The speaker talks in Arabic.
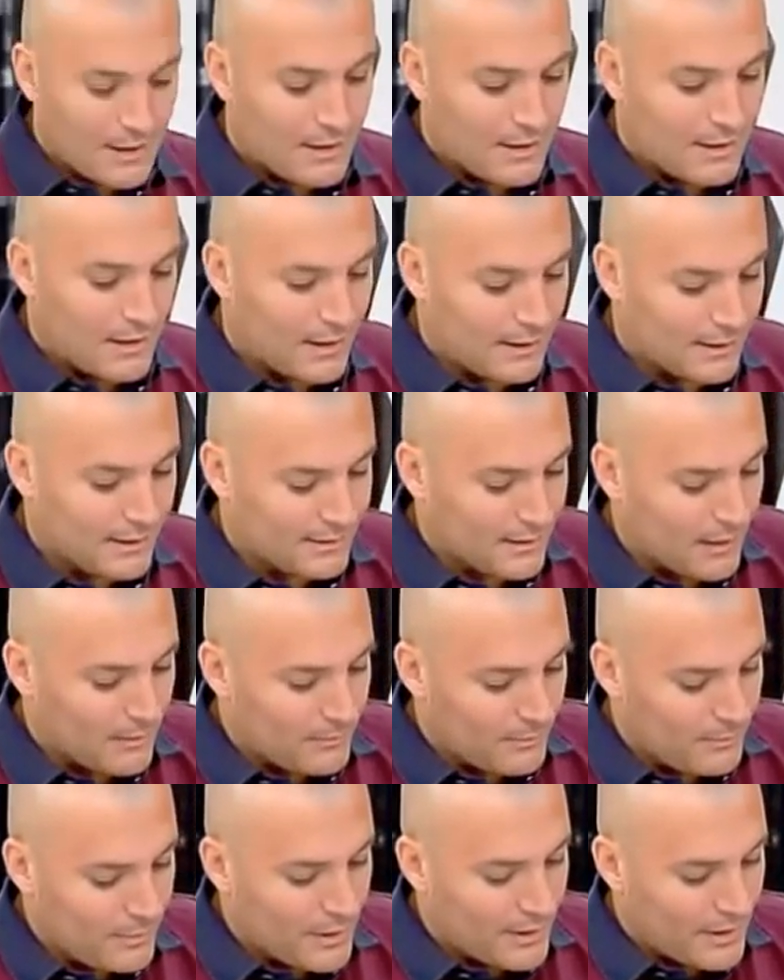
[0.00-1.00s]
آه، كنت
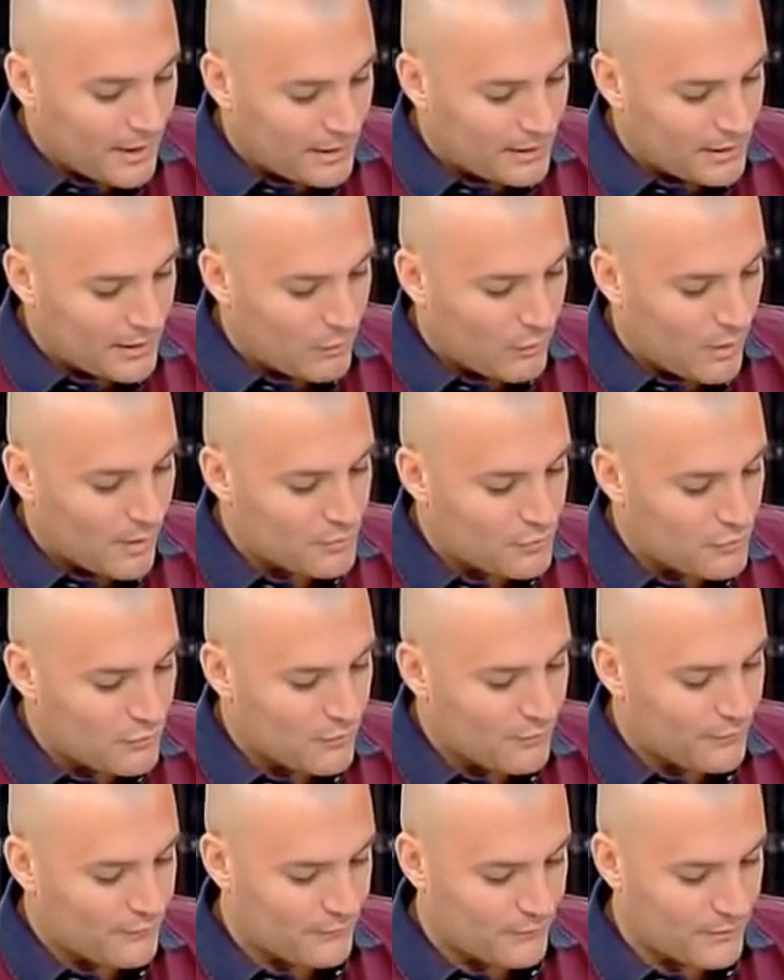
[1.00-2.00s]
عم بقرا عنك وعم
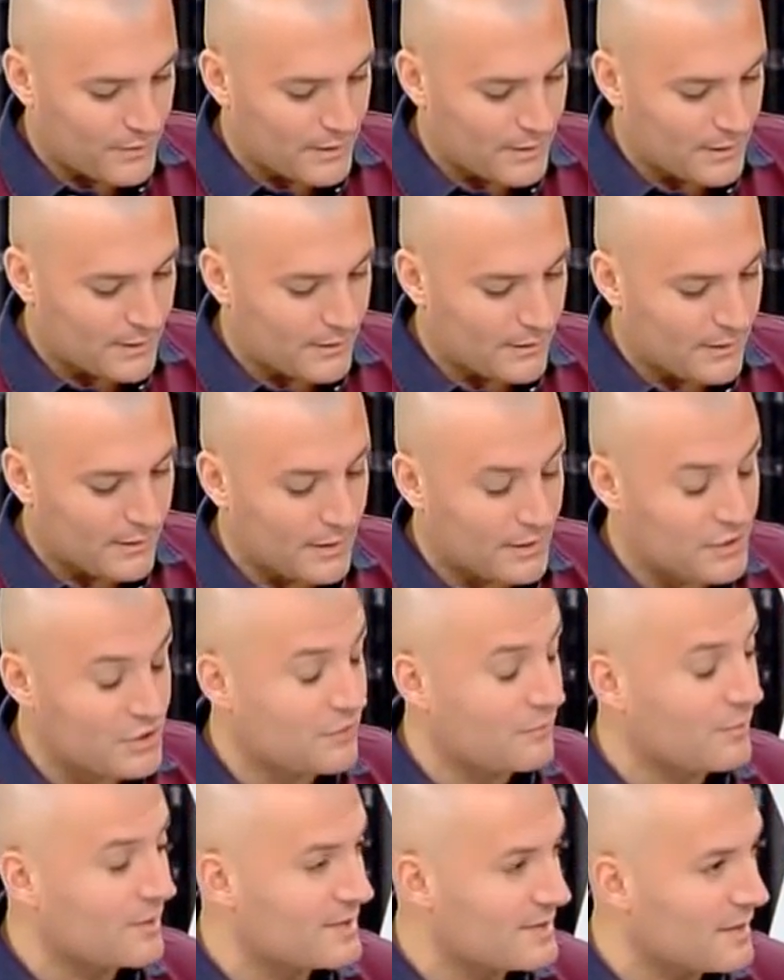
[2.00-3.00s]
شوف
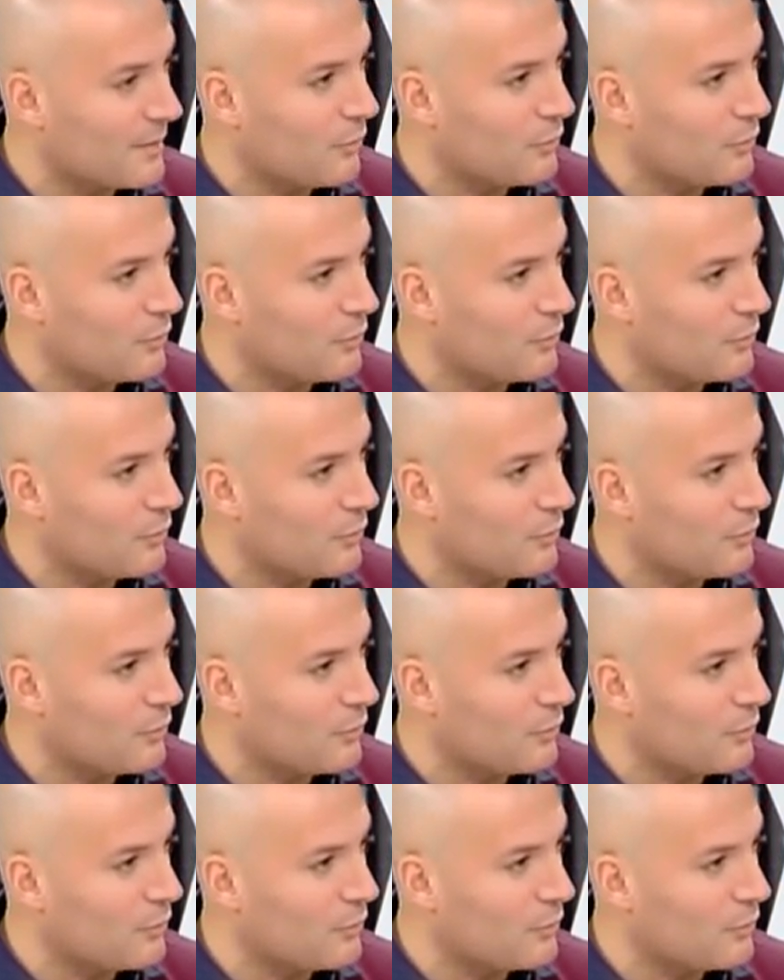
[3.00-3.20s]
الاتشيفمنتس آه،